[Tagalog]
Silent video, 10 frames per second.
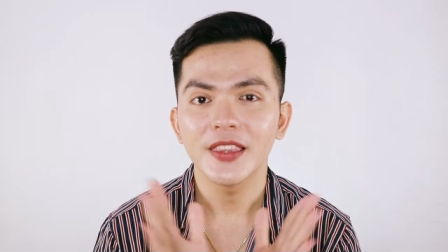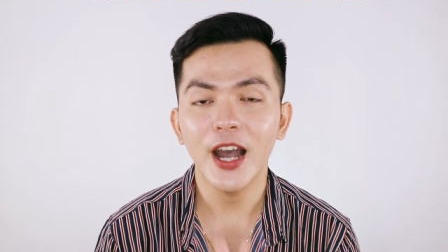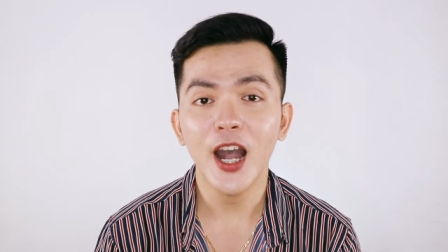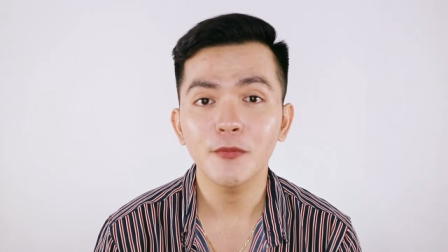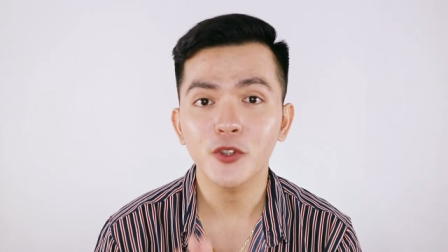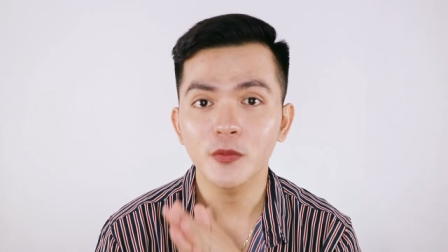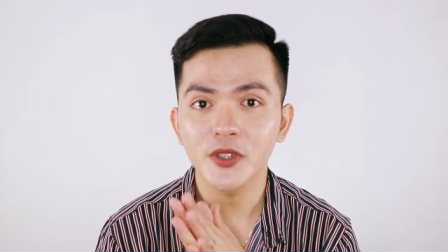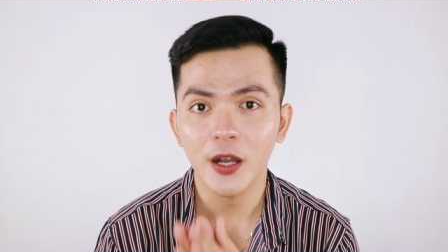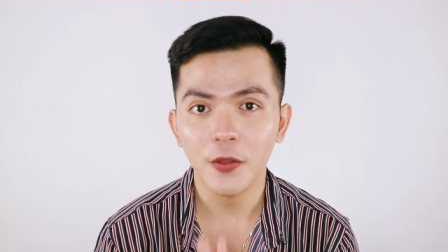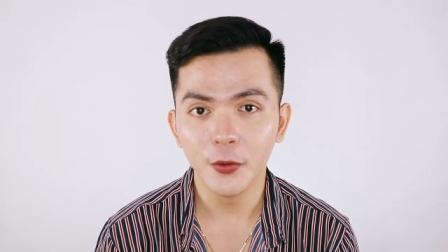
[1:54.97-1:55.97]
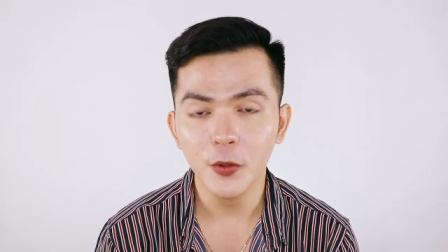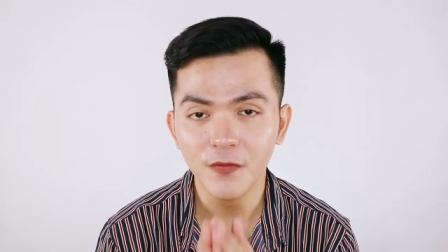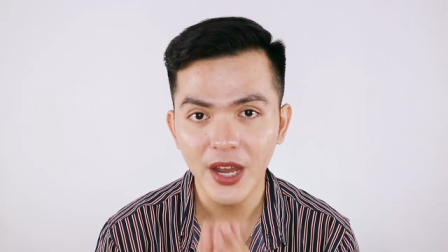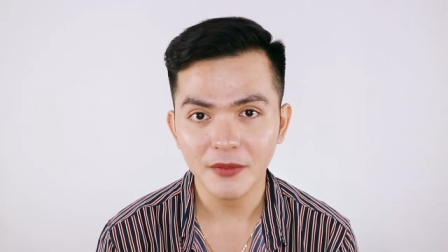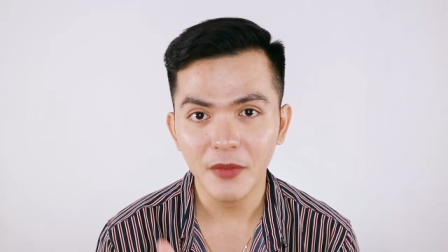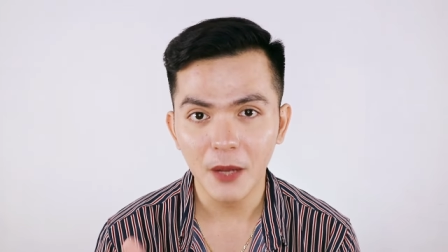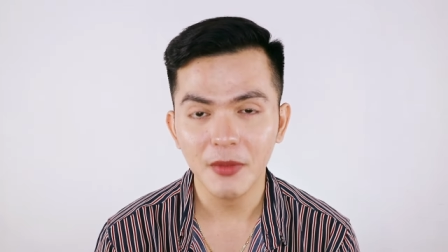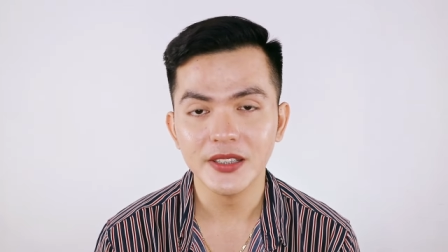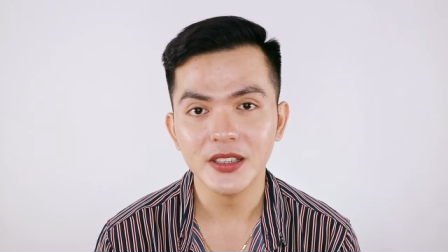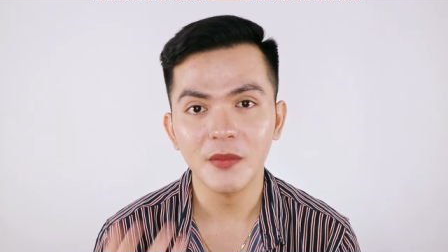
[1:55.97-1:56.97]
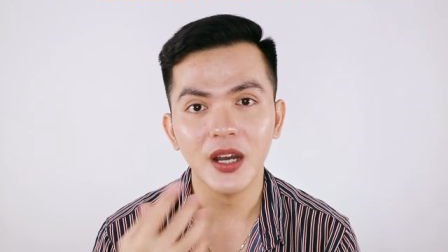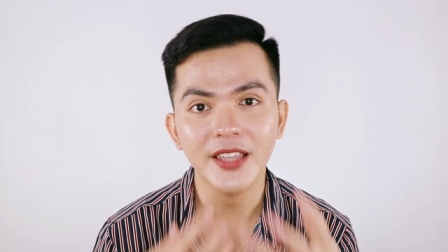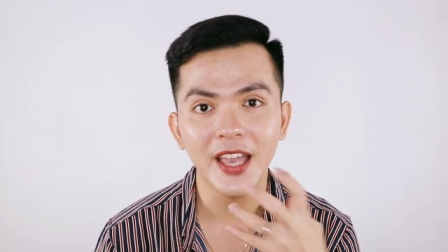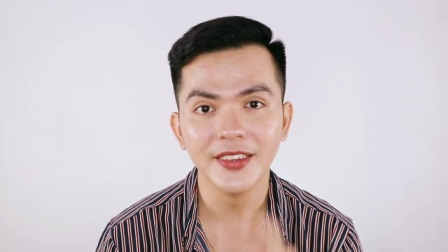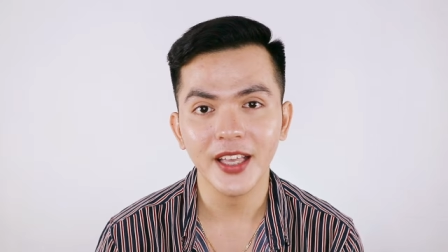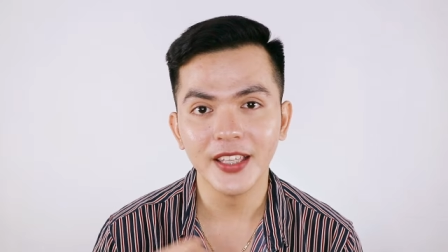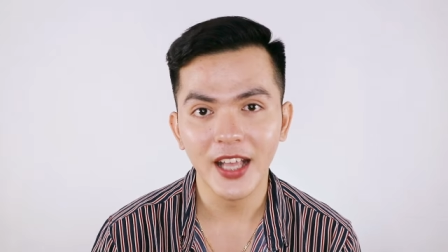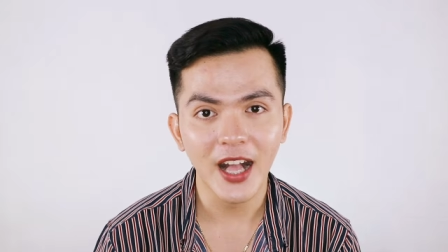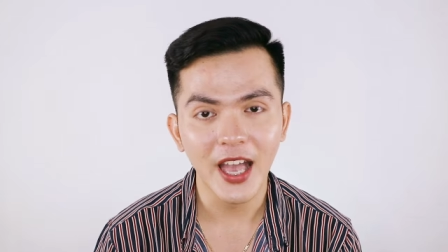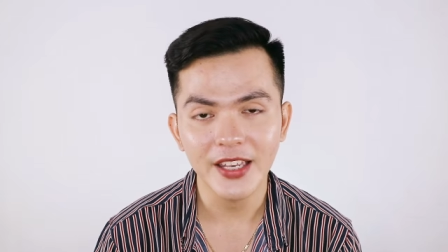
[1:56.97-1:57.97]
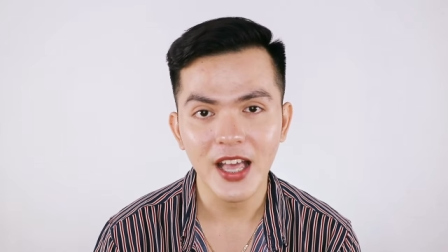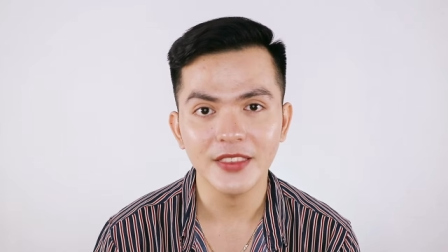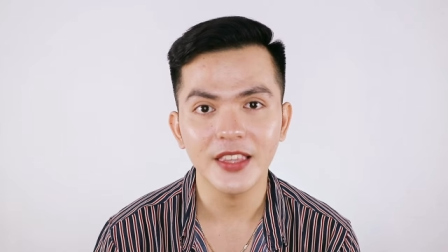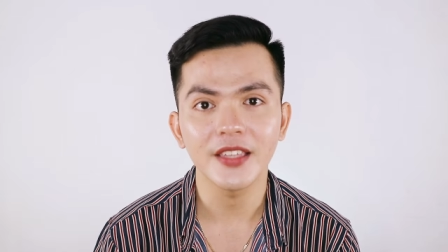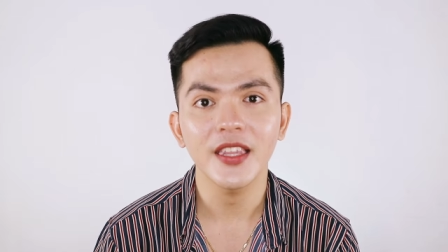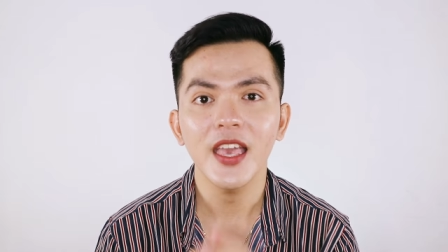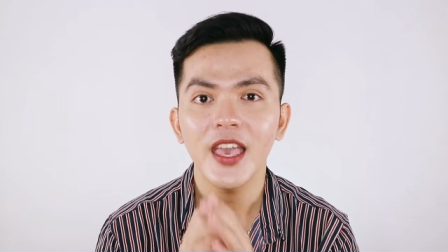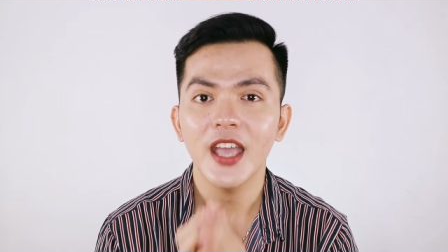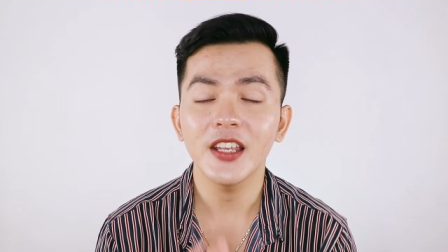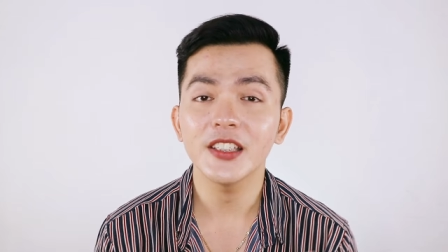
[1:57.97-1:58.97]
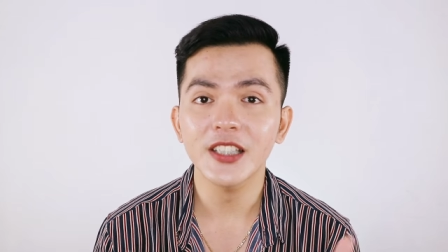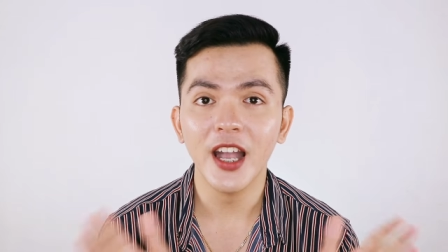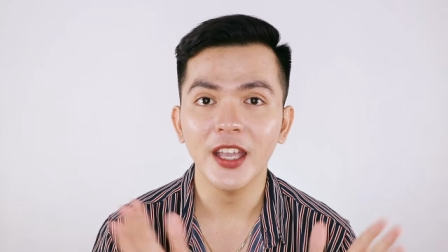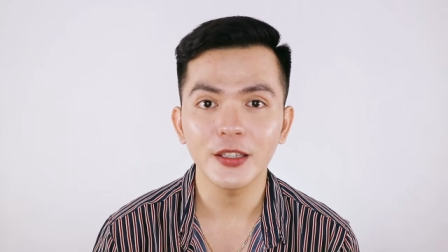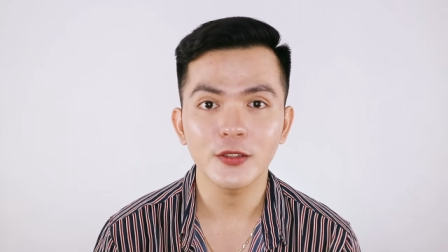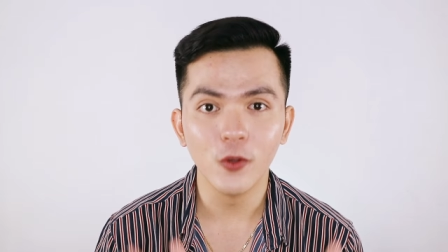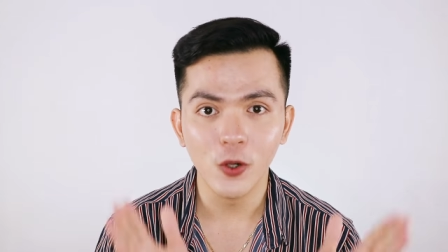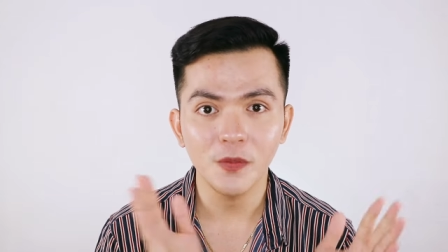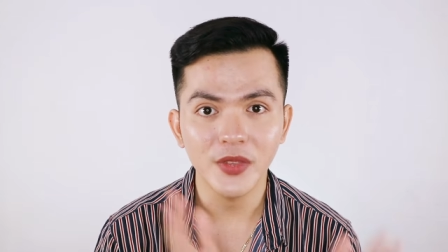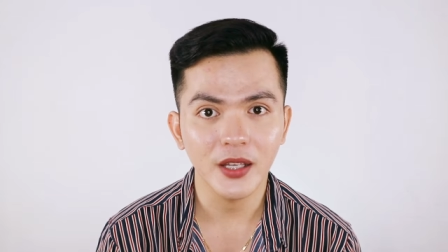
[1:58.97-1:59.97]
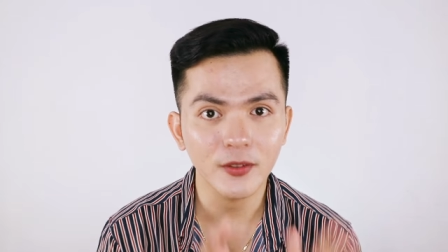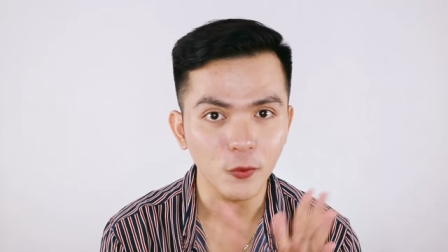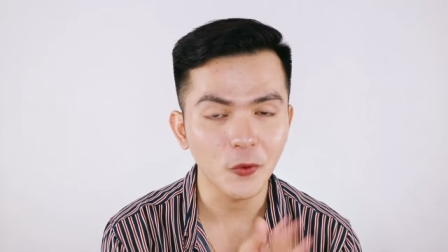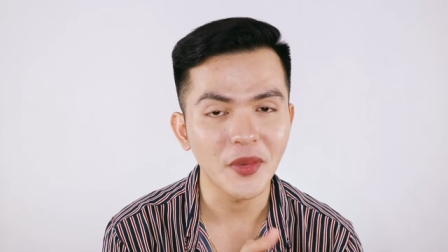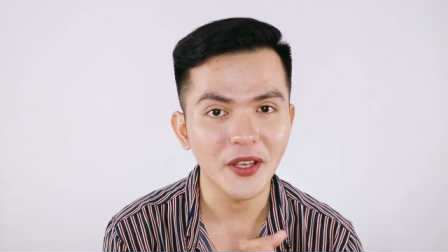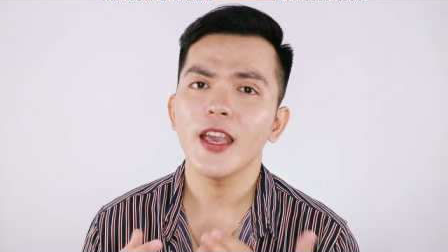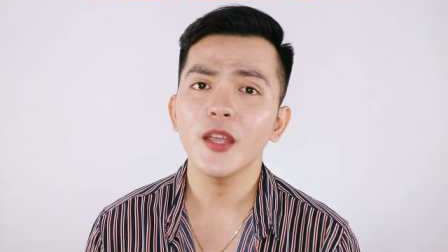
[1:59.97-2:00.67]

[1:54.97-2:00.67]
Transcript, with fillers: naa-absorb siya through fat mga best sa mga diet na kinakain natin and hindi siya kayang dissolve ng tubig.